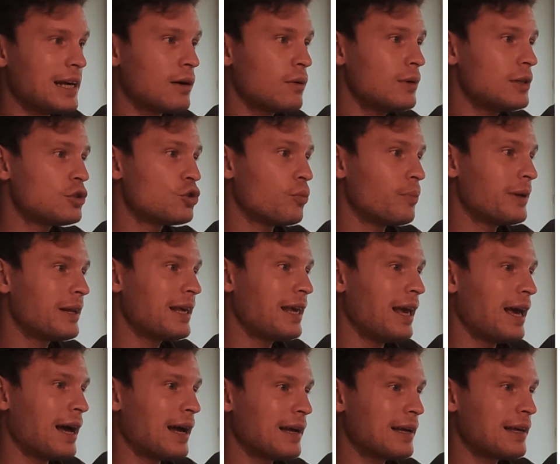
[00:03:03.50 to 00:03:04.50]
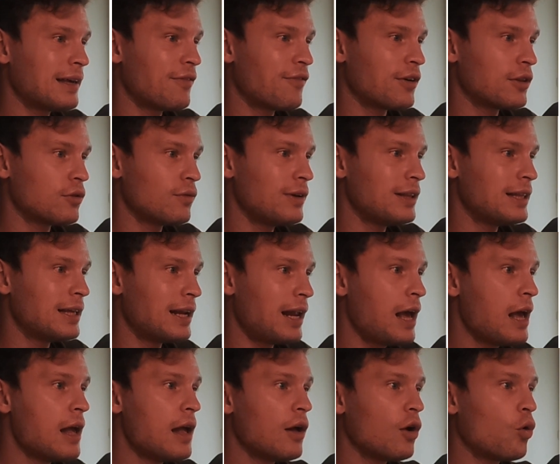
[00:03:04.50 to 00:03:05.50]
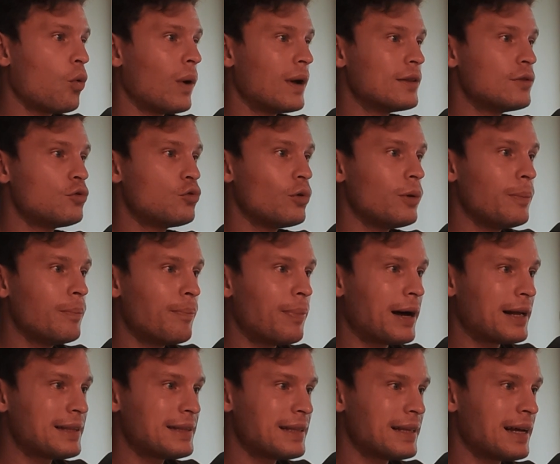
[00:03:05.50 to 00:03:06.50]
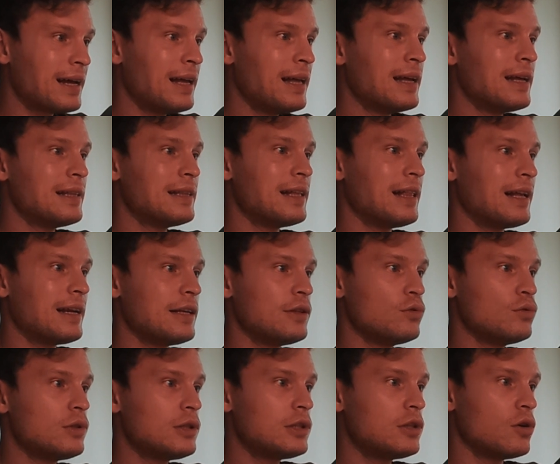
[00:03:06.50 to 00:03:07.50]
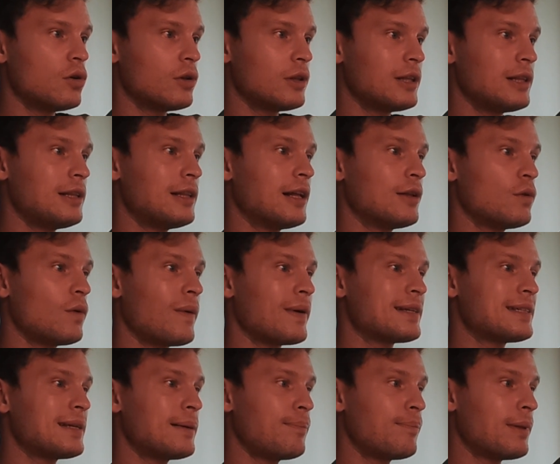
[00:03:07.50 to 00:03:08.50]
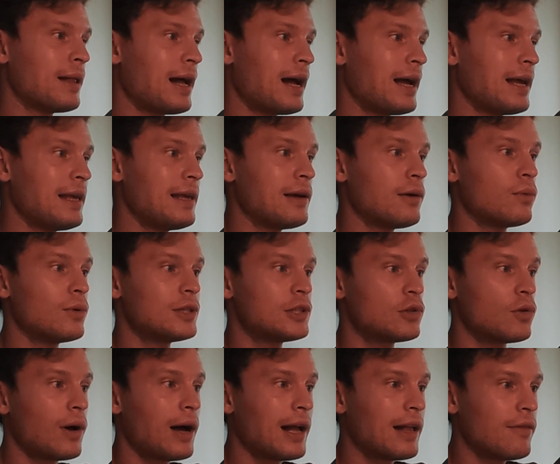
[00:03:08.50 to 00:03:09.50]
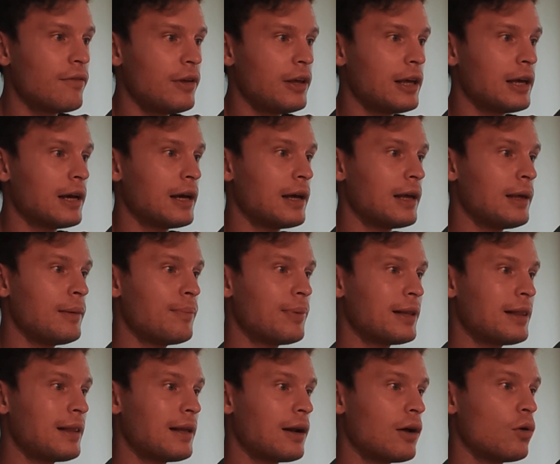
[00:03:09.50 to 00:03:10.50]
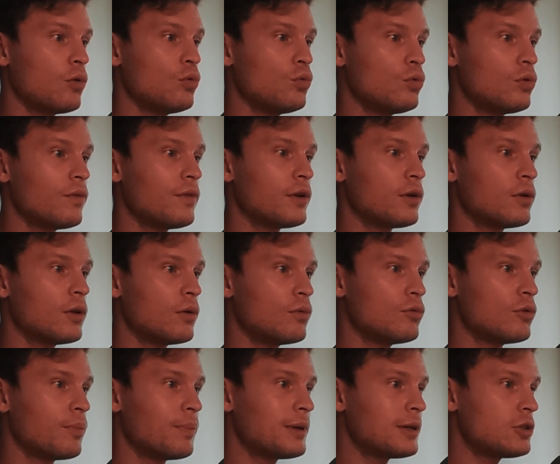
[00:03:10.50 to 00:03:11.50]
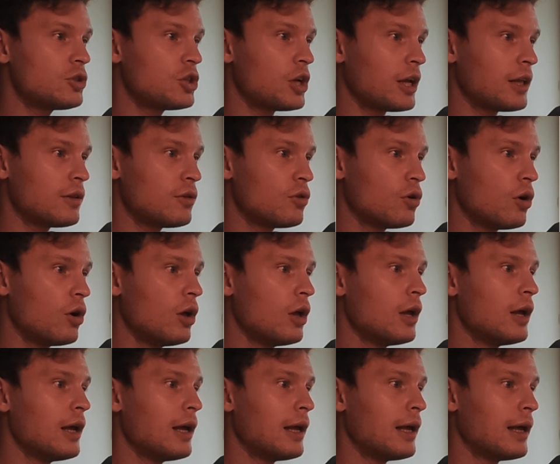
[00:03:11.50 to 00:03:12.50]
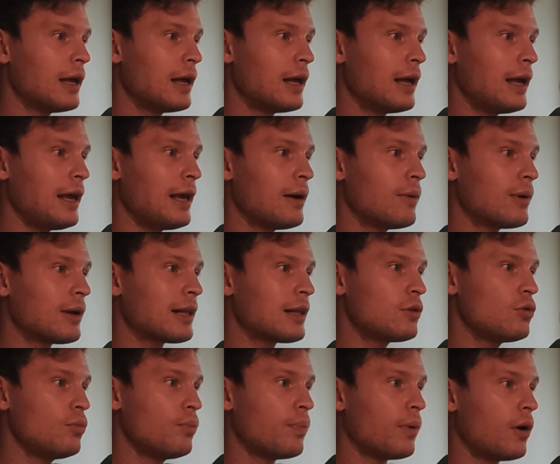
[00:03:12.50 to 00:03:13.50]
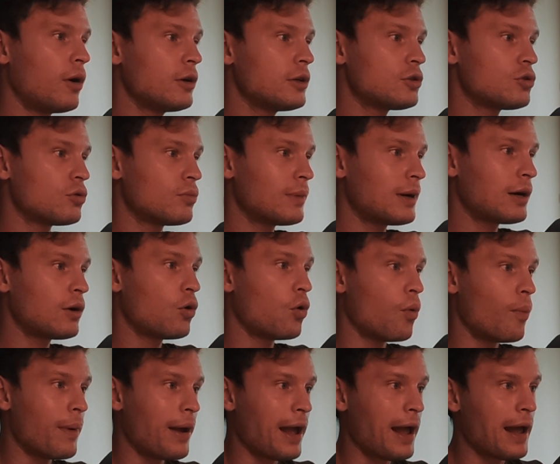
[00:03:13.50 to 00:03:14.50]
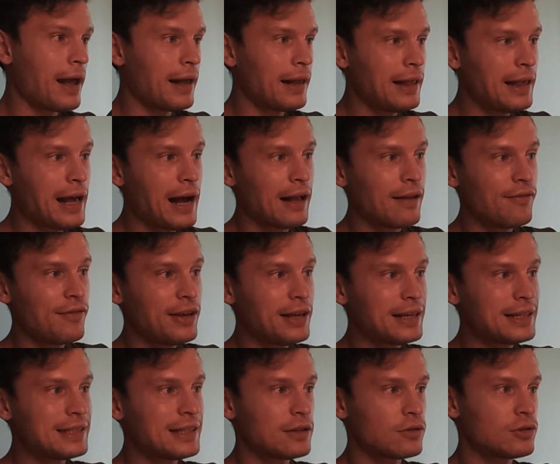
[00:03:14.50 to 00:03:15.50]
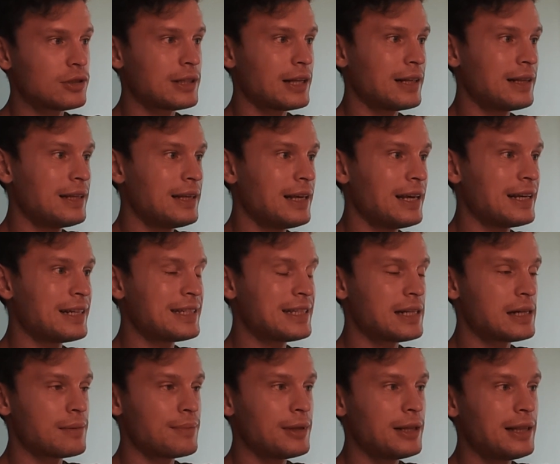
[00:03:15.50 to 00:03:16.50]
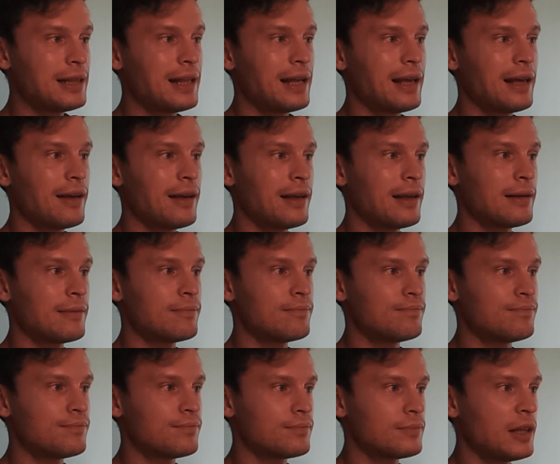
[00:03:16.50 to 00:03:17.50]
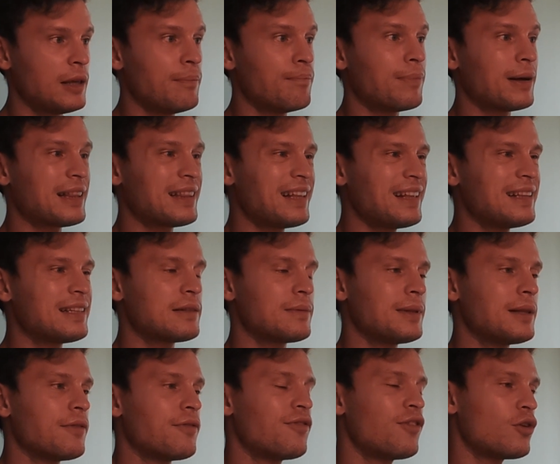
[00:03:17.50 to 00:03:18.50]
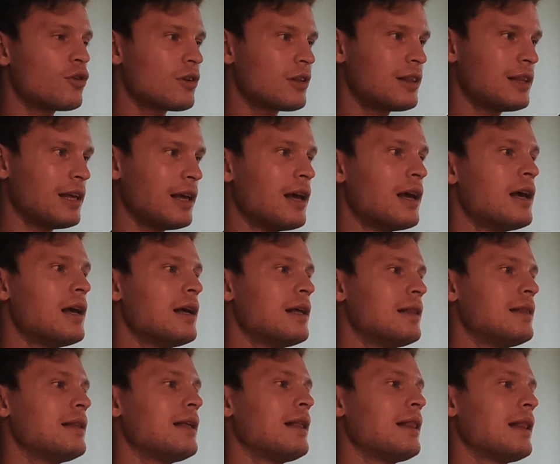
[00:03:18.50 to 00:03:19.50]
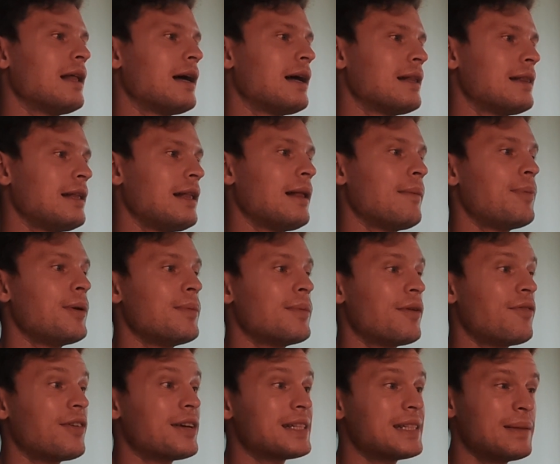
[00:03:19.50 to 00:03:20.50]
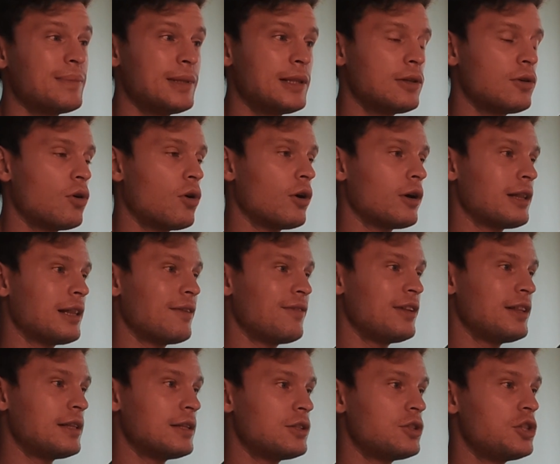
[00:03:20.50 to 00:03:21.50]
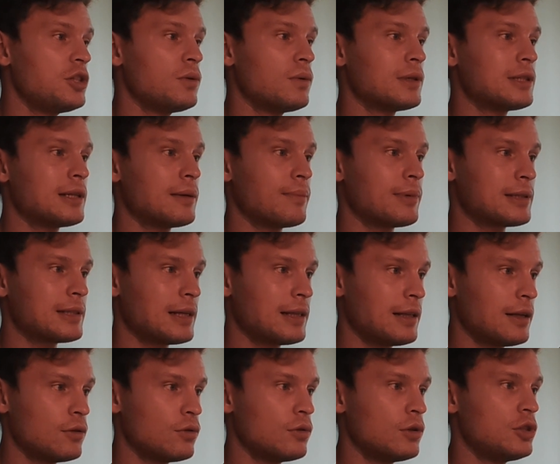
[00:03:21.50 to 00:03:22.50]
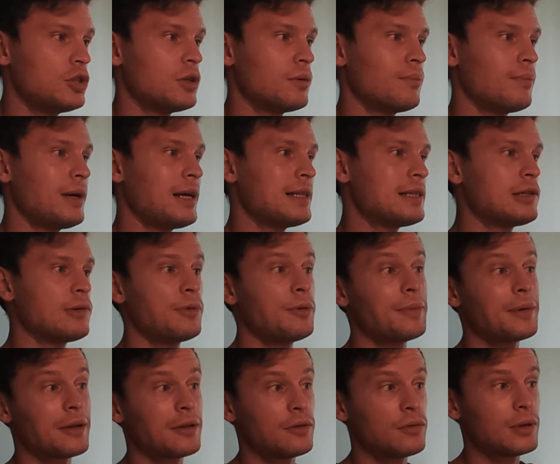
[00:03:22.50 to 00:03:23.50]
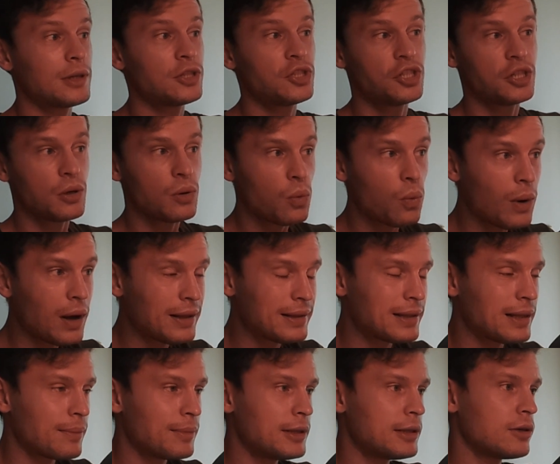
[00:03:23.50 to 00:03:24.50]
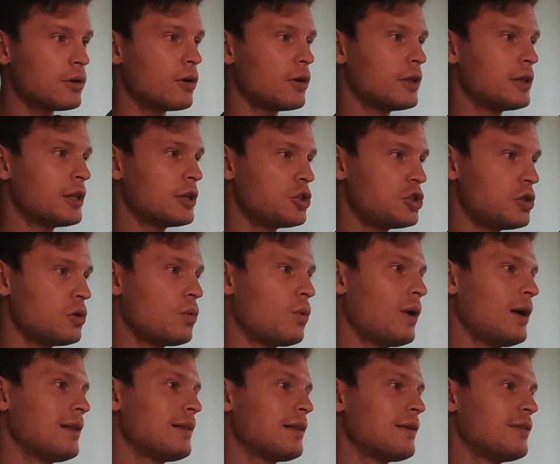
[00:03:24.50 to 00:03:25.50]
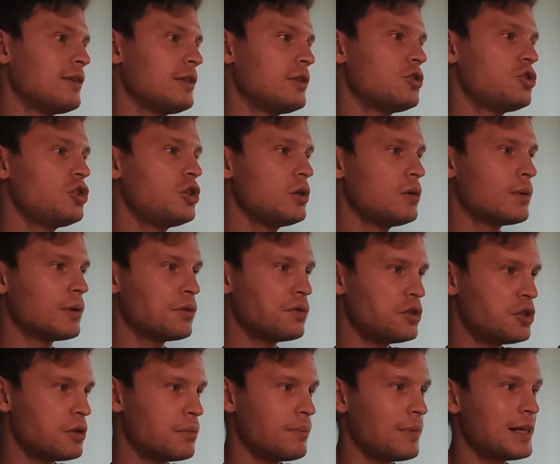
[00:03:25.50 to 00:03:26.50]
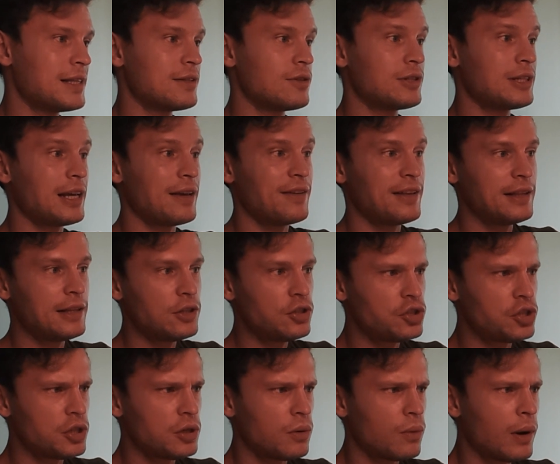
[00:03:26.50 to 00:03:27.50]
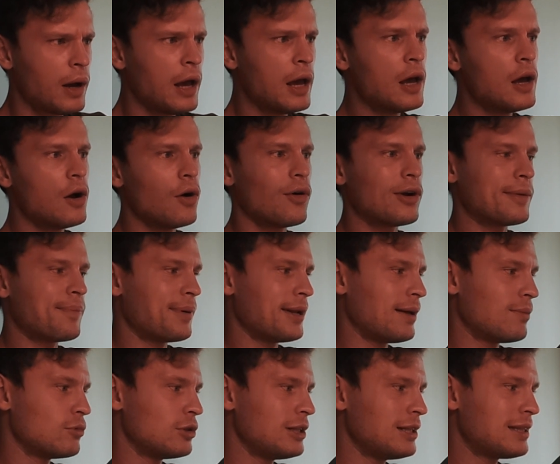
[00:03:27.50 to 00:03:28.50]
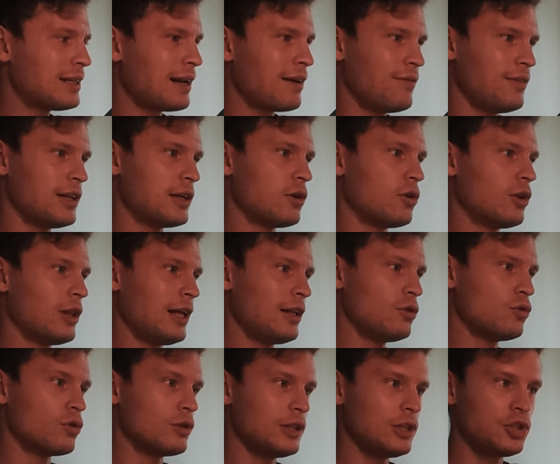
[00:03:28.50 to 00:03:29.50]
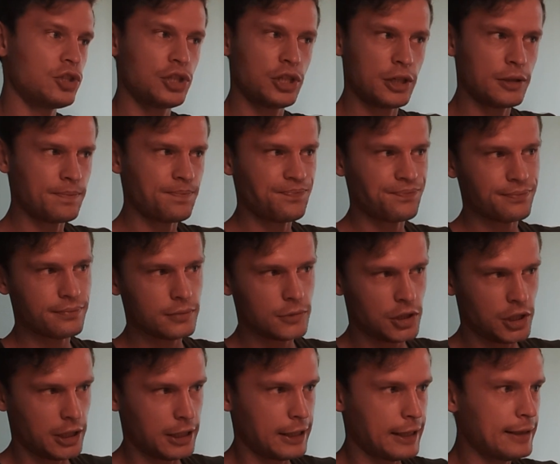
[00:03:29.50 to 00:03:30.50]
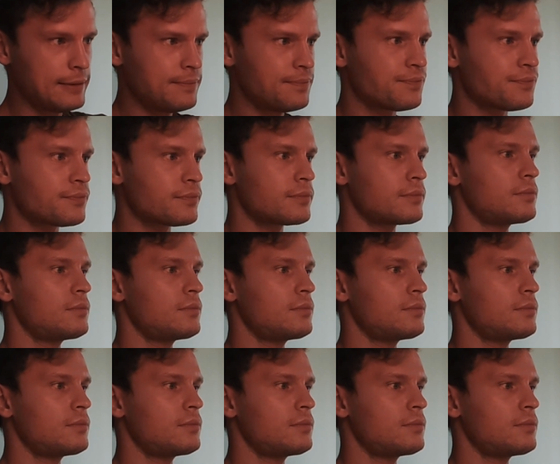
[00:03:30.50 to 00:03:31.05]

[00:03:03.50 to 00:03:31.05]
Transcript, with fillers: questo perché anche fanno vedere quanto impatta nella riduzione della nuova supply questo halving impatterà l'1,1% eh, e guardate un po' insomma come gli halving siano stati estremamente ehm, impattanti estremamente forti nella, nella, prima fase di bitcoin da 25 siamo passati a 12,5 prima erano addirittura 50 bitcoin da 50 25 a 12,5 6,25 ora parliamo di 3,12 circa